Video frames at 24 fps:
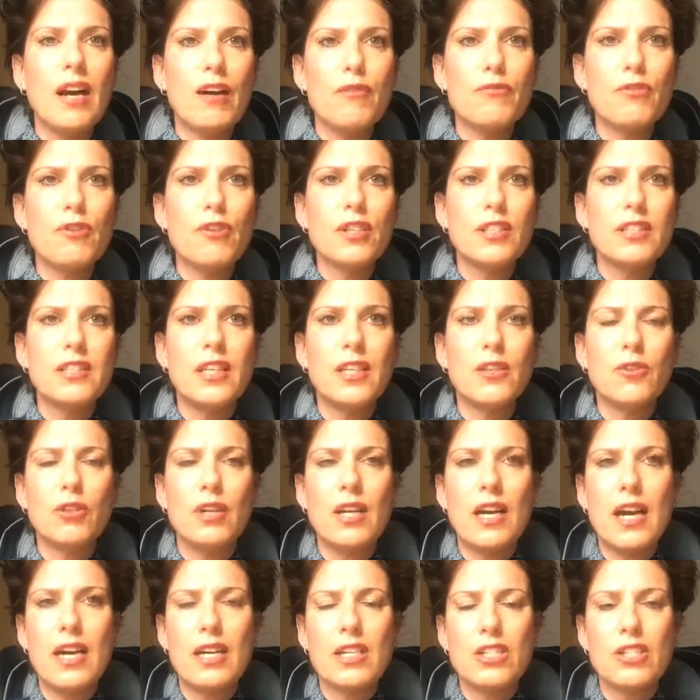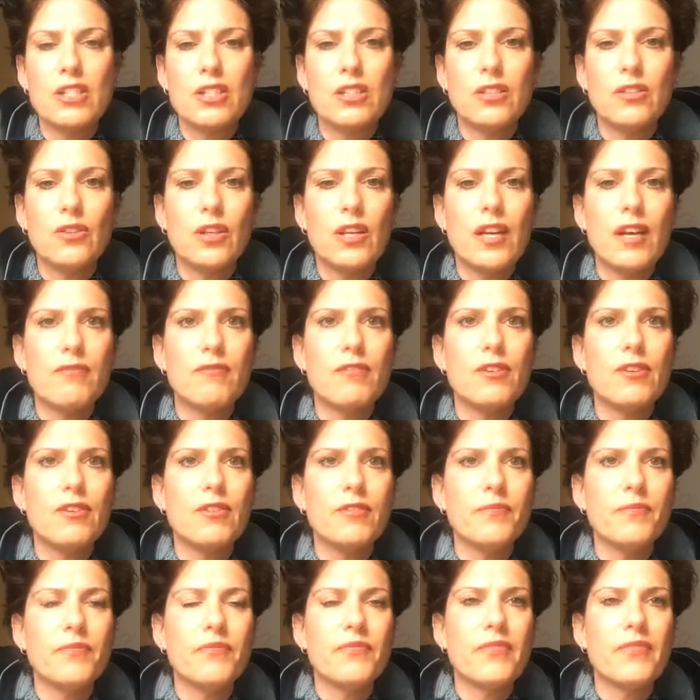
avant le décollage dans l'avion